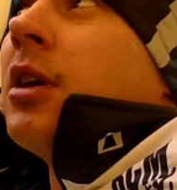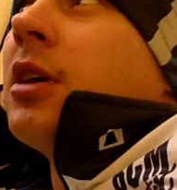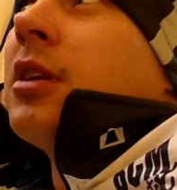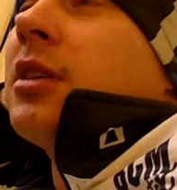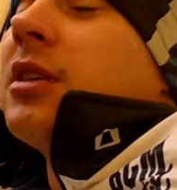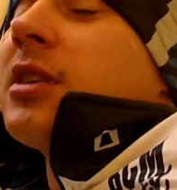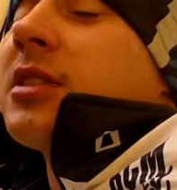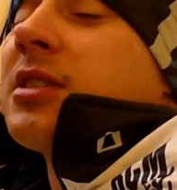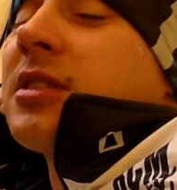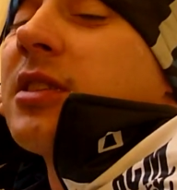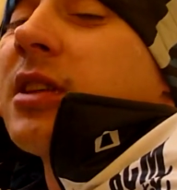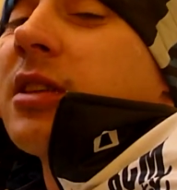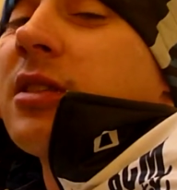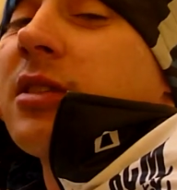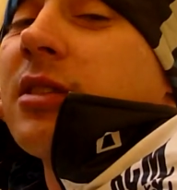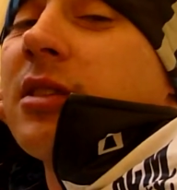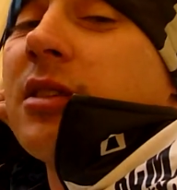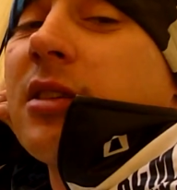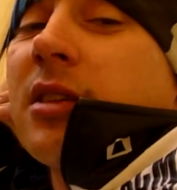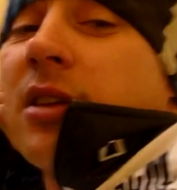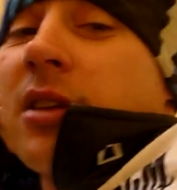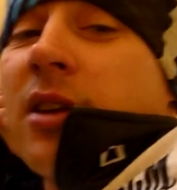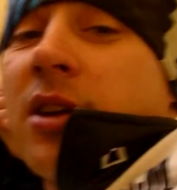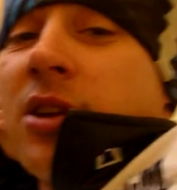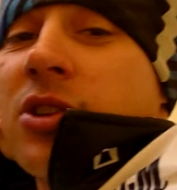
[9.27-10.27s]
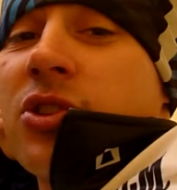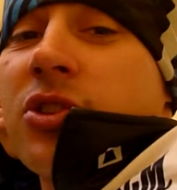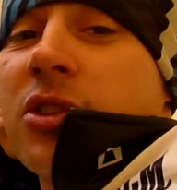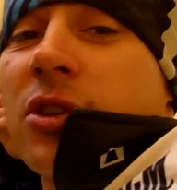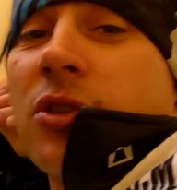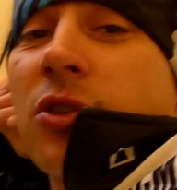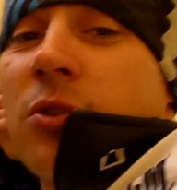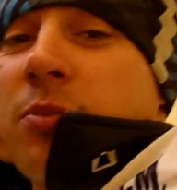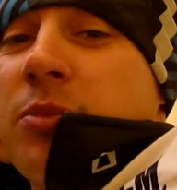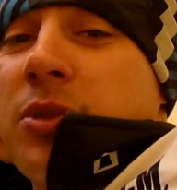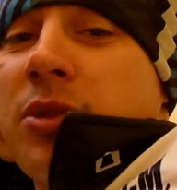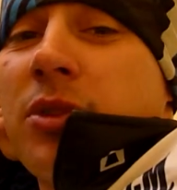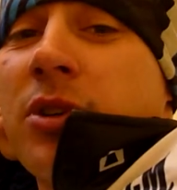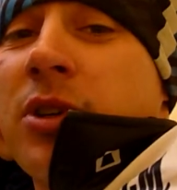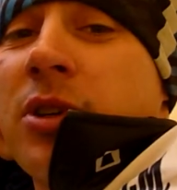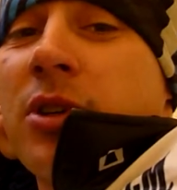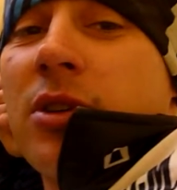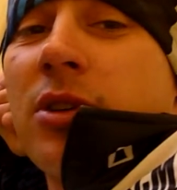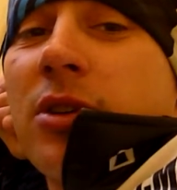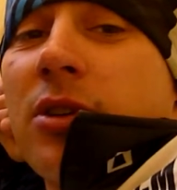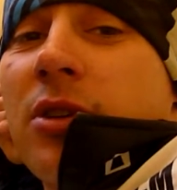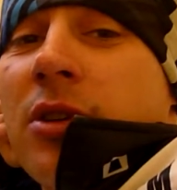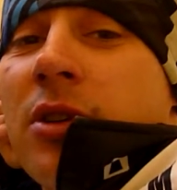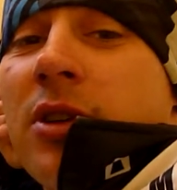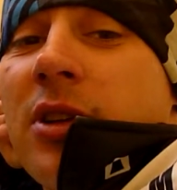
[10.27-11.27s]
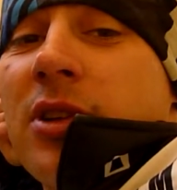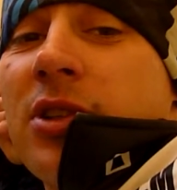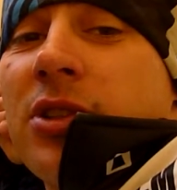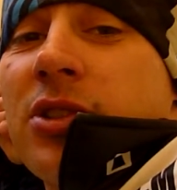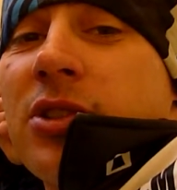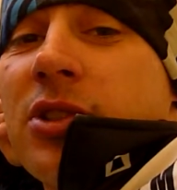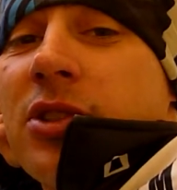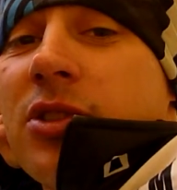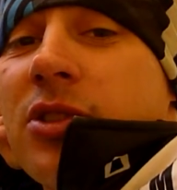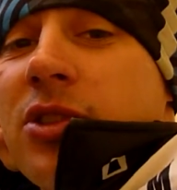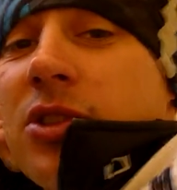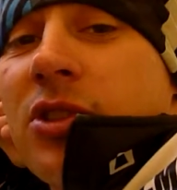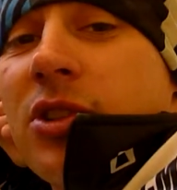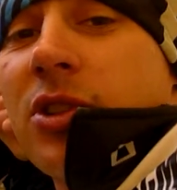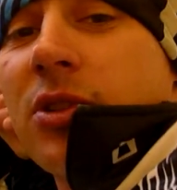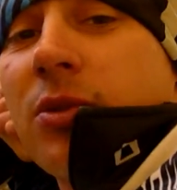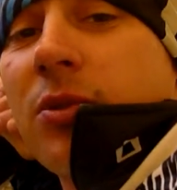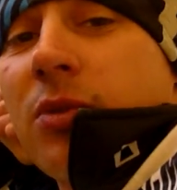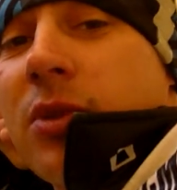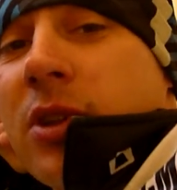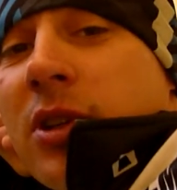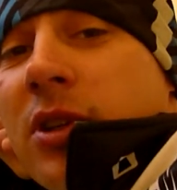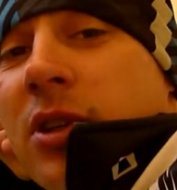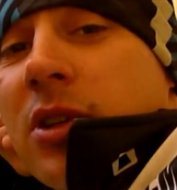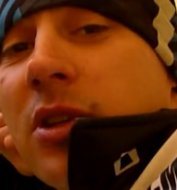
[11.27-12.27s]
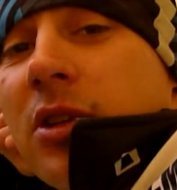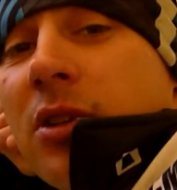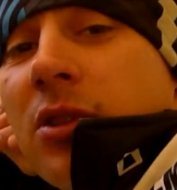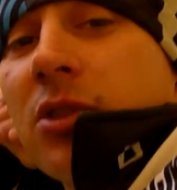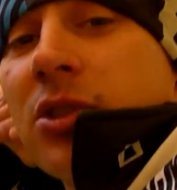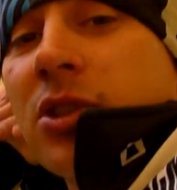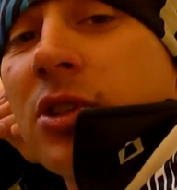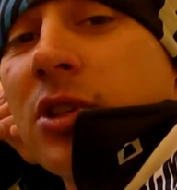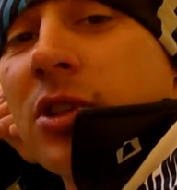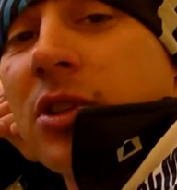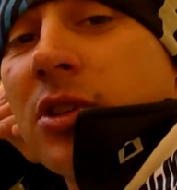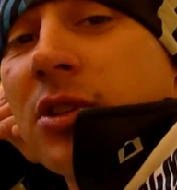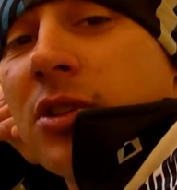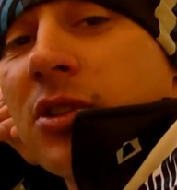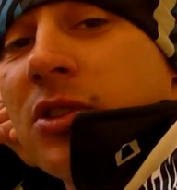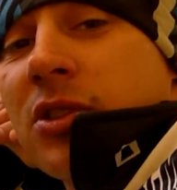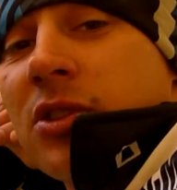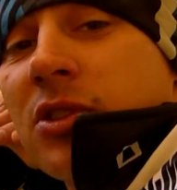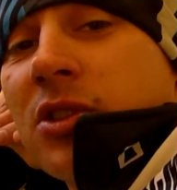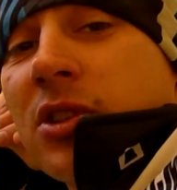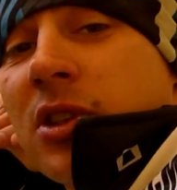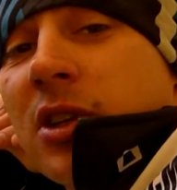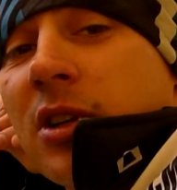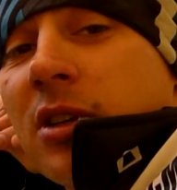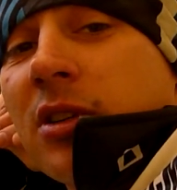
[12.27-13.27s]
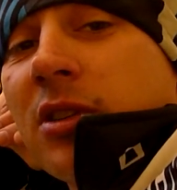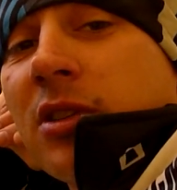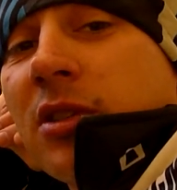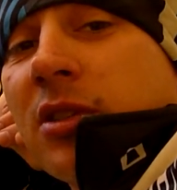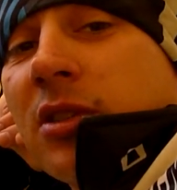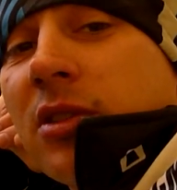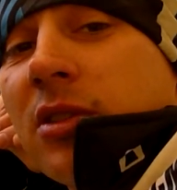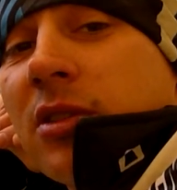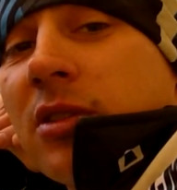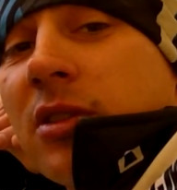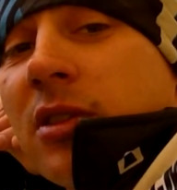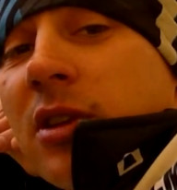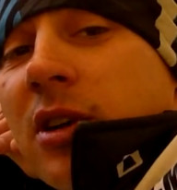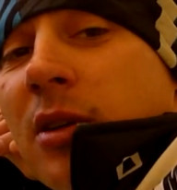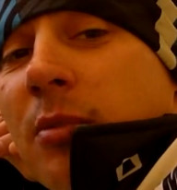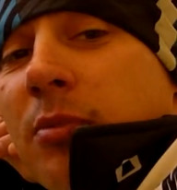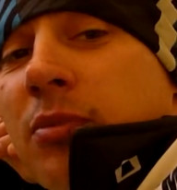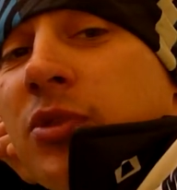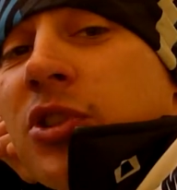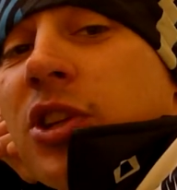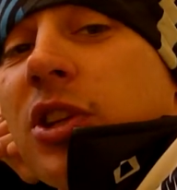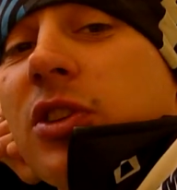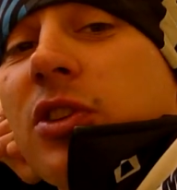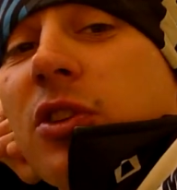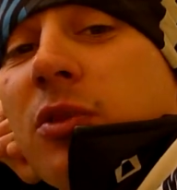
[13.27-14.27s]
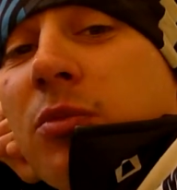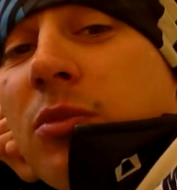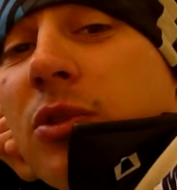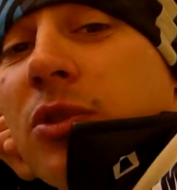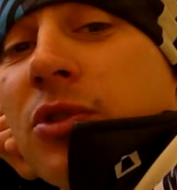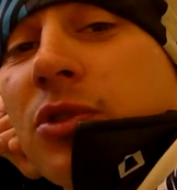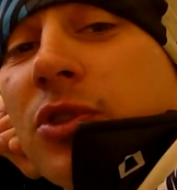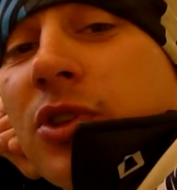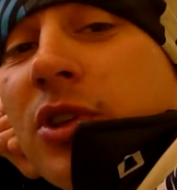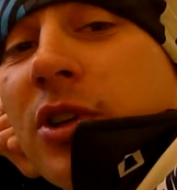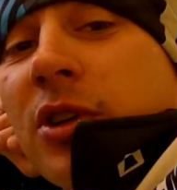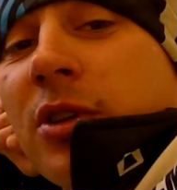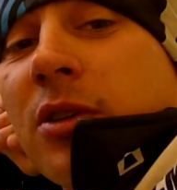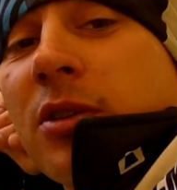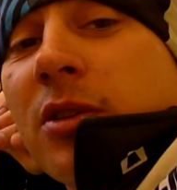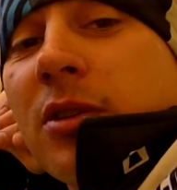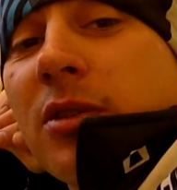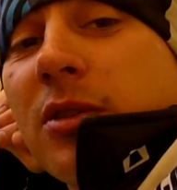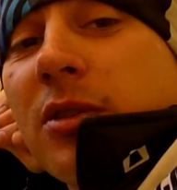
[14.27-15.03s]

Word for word: Niestety reszta grupy do nas dzisiaj tutaj nie dojdzie. Zostali na przedobozie. Y,